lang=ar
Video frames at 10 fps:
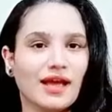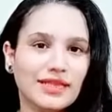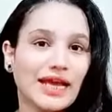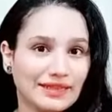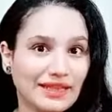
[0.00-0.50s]

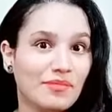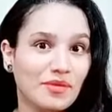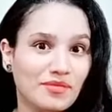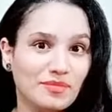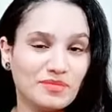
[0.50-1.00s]
دخلتها
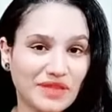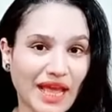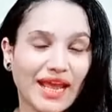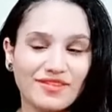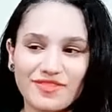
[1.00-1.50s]

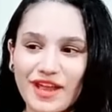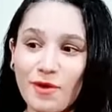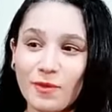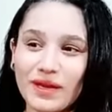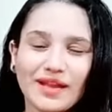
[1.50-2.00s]
بامتحان في
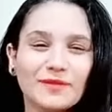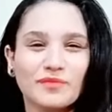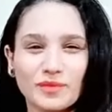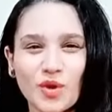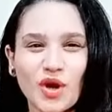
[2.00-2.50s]
الاول
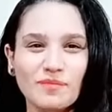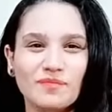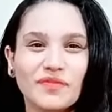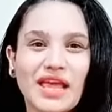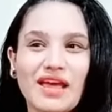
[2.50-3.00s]

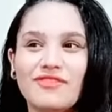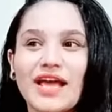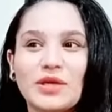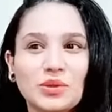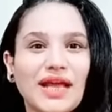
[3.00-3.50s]
المهم
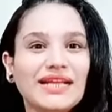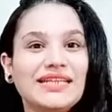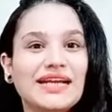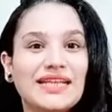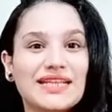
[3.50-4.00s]
فهيكون
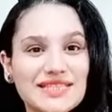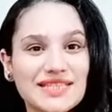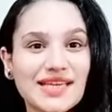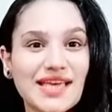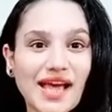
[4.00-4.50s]
عندك
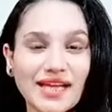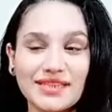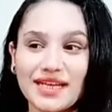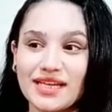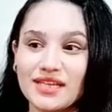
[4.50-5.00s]
نتيجه
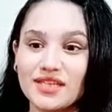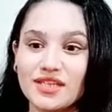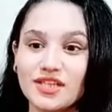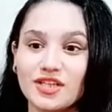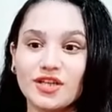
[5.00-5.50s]
عندك
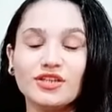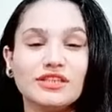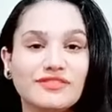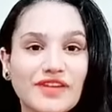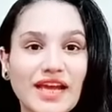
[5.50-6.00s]
آه،
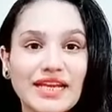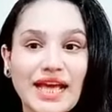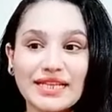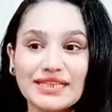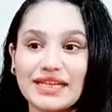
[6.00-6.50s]
رد فعل
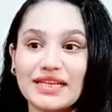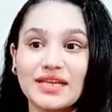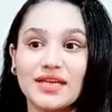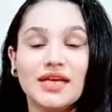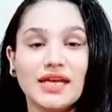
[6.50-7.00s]
عندك
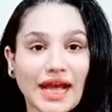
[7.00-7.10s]
آه،